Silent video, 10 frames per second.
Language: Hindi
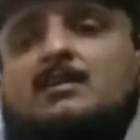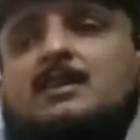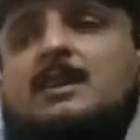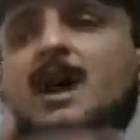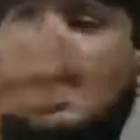
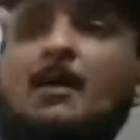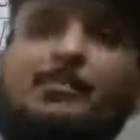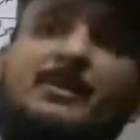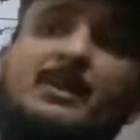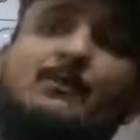कि
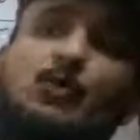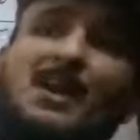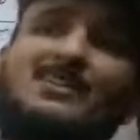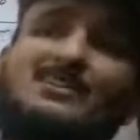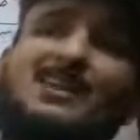आपने वो
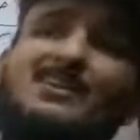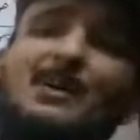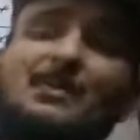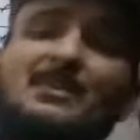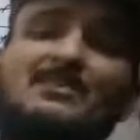रास्ता
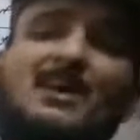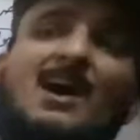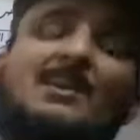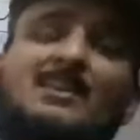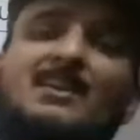कब
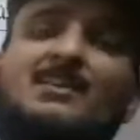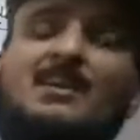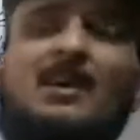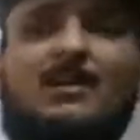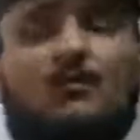इख्तियार किया था